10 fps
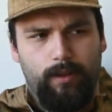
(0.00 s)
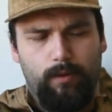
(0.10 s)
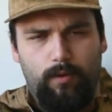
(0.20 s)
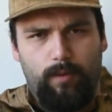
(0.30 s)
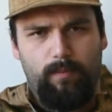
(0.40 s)

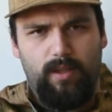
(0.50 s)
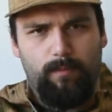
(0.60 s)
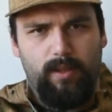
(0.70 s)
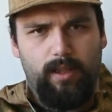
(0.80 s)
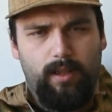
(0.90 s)
Also ein
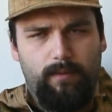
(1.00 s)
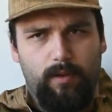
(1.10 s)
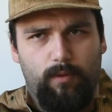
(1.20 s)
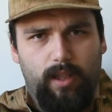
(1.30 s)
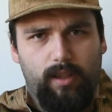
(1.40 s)
bisschen billiger,
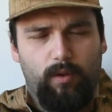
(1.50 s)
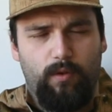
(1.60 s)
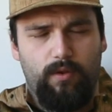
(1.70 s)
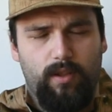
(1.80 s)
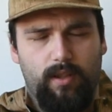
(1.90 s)
wenn du kleinere
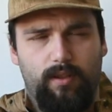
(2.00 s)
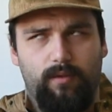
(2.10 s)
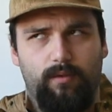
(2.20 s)
Größen hast.